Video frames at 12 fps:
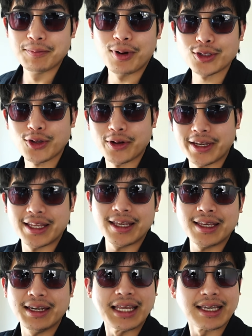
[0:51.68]
เพราะตอนนี้
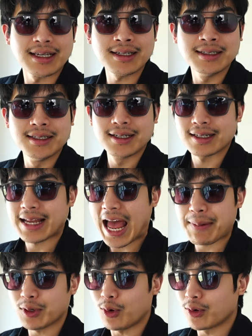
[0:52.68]
หนิงกลา
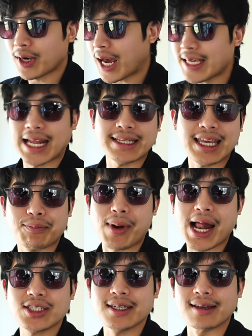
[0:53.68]
ยเป็นคนขยันเก็บ
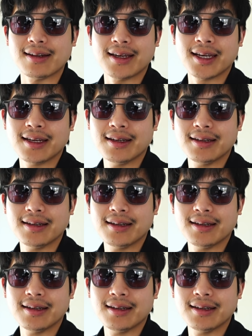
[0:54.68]
บ้านเฉยเลย